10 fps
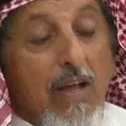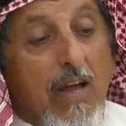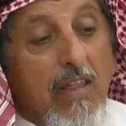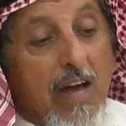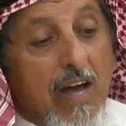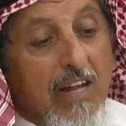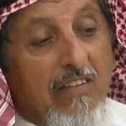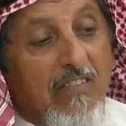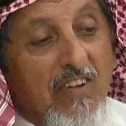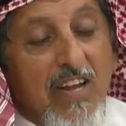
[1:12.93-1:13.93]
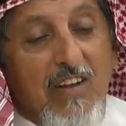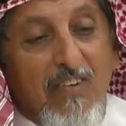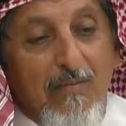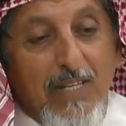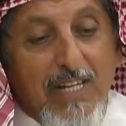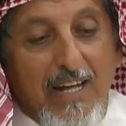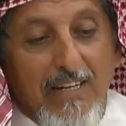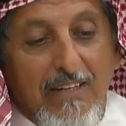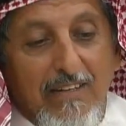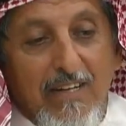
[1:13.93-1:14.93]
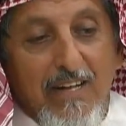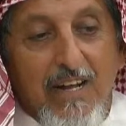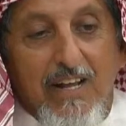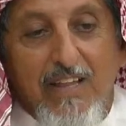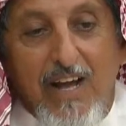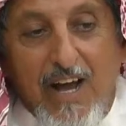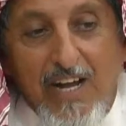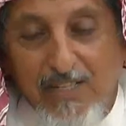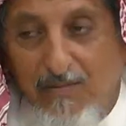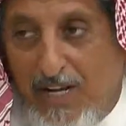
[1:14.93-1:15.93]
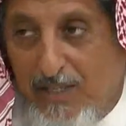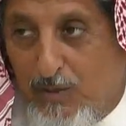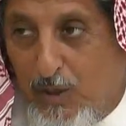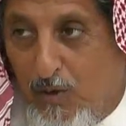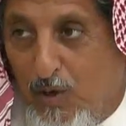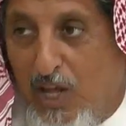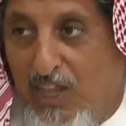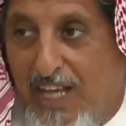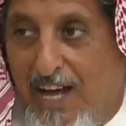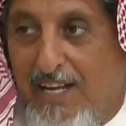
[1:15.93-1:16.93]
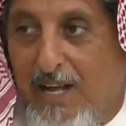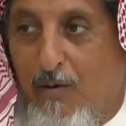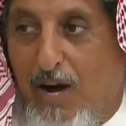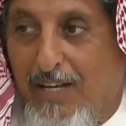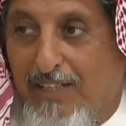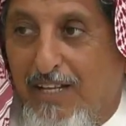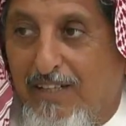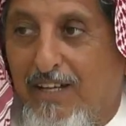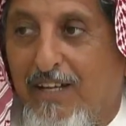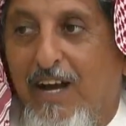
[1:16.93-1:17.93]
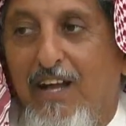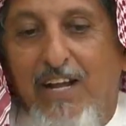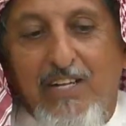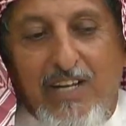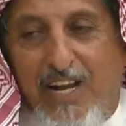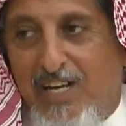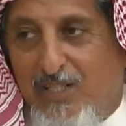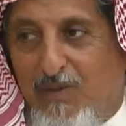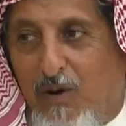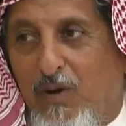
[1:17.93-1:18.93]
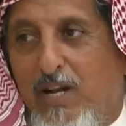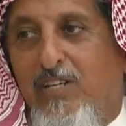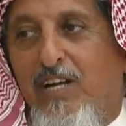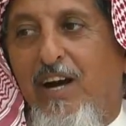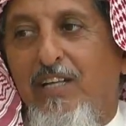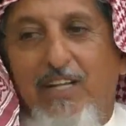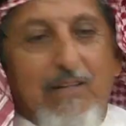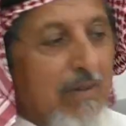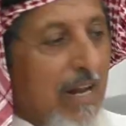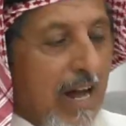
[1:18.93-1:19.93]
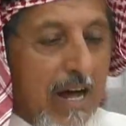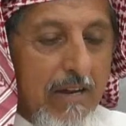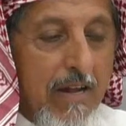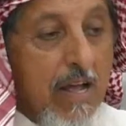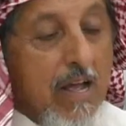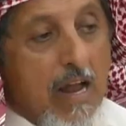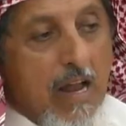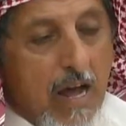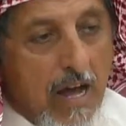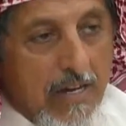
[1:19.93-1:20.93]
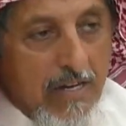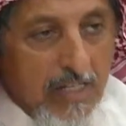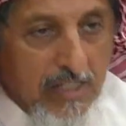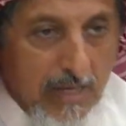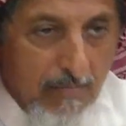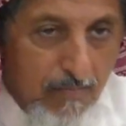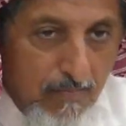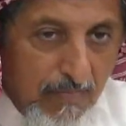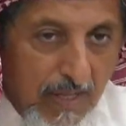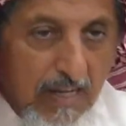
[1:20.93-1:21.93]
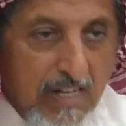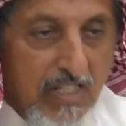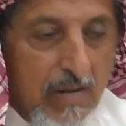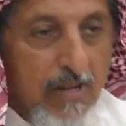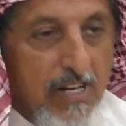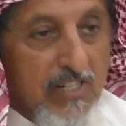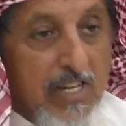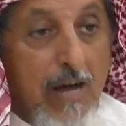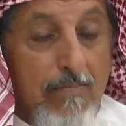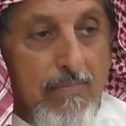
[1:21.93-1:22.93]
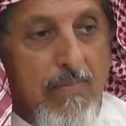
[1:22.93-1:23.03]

كذلك الفريق في الميدان اذا هجم الهجمه الاولى الثانيه واخطات قال راجع الهجمه ورجع يخطط من الان الان نحسب للزمن حساب